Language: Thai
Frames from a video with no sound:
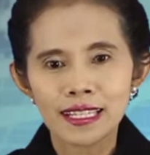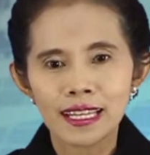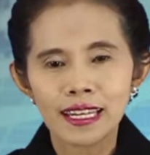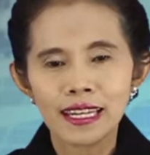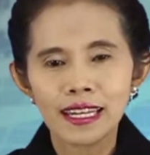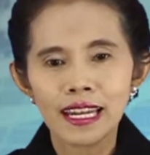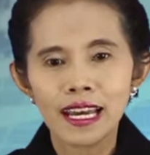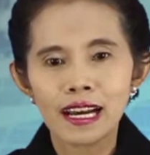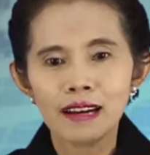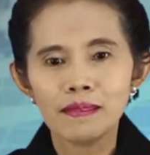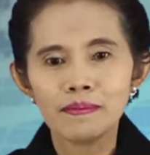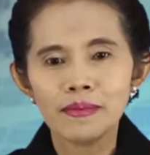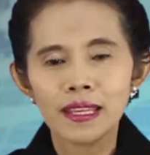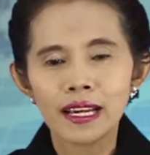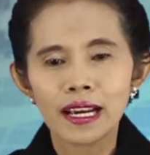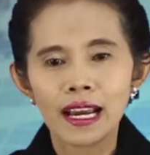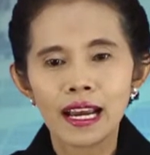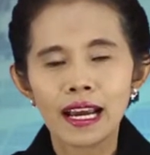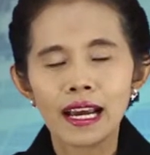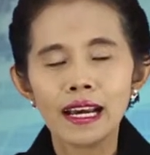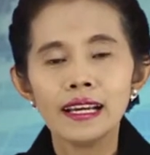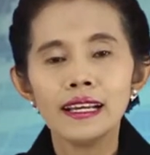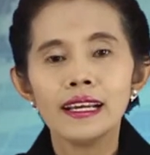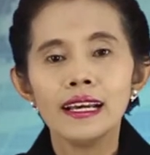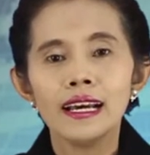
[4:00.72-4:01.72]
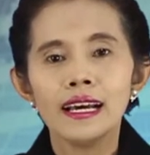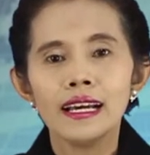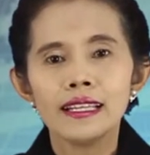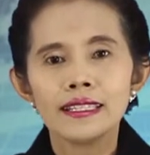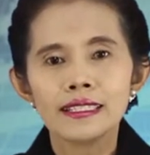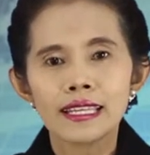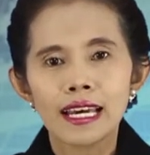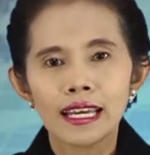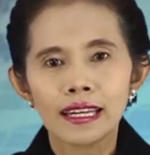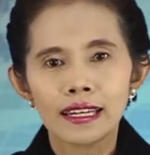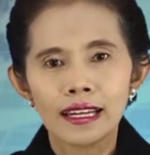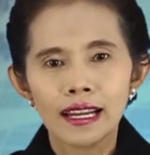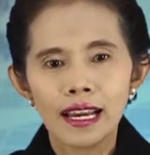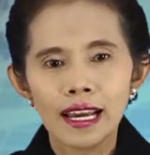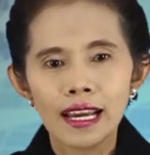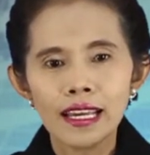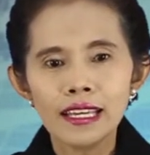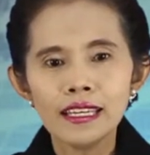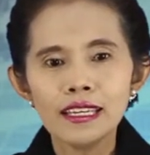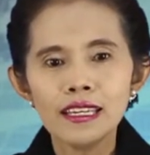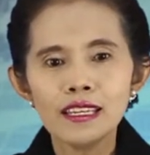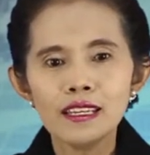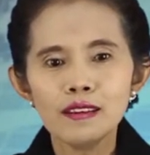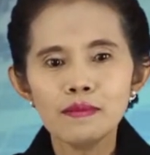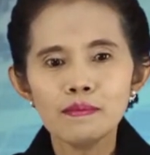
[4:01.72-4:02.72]
ชั้นนำนะคะ จัดให้
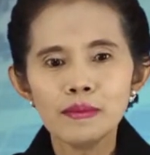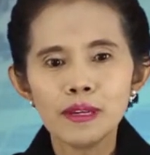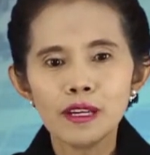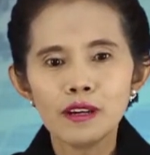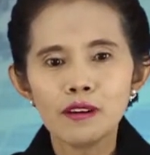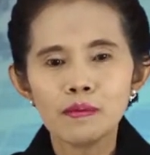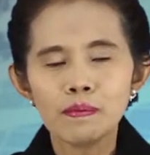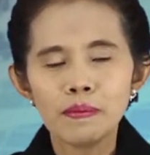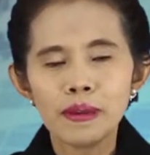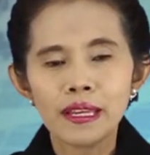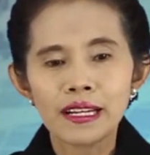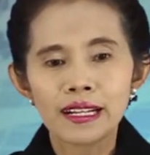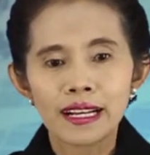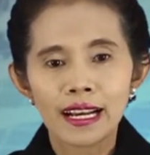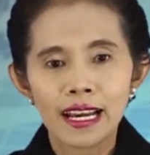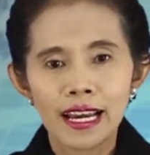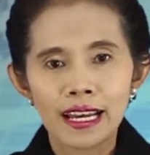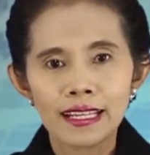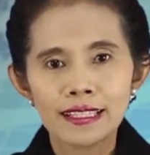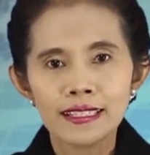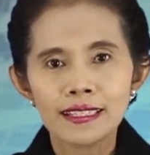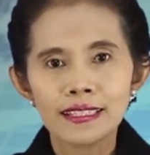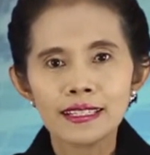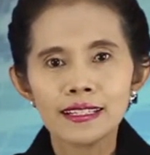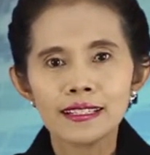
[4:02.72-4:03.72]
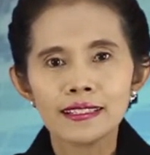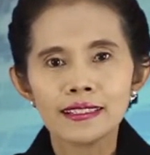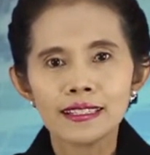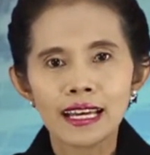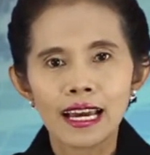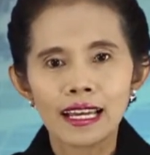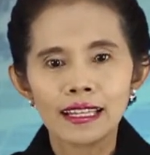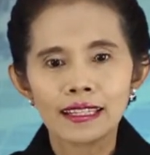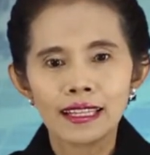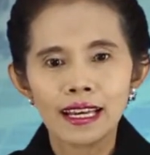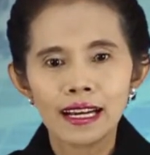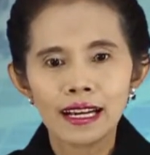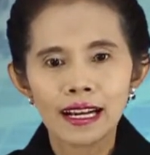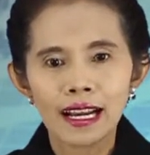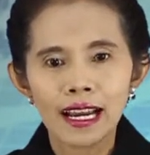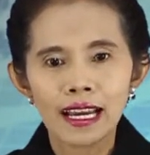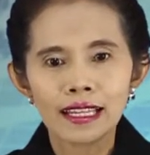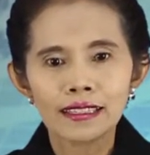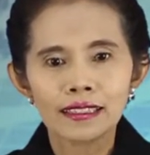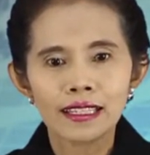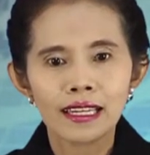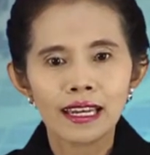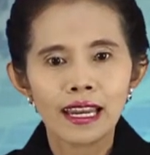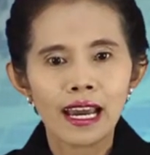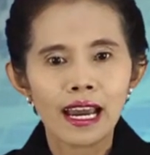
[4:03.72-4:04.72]
อีเมลเป็นการสื่อสารทางกา
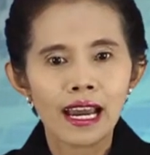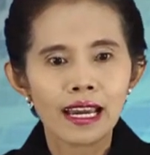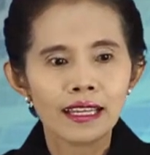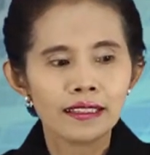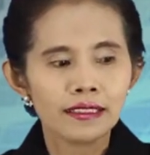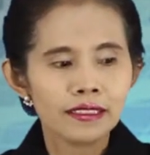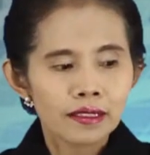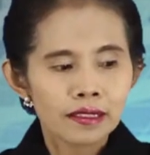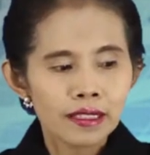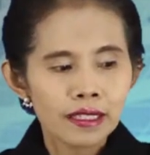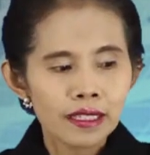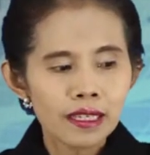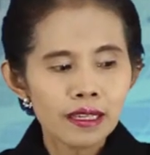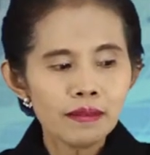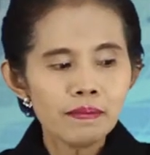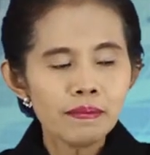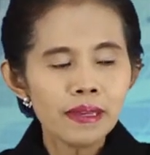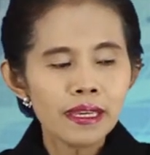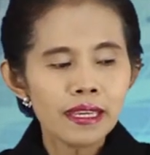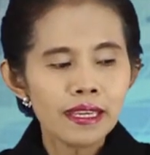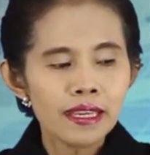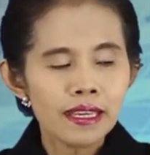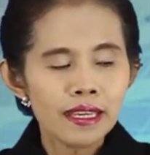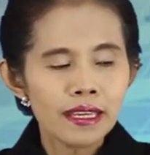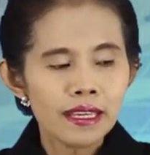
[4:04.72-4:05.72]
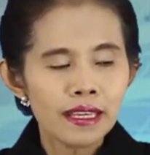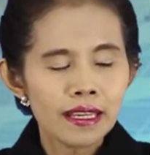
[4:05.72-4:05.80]
รตลาดที่มี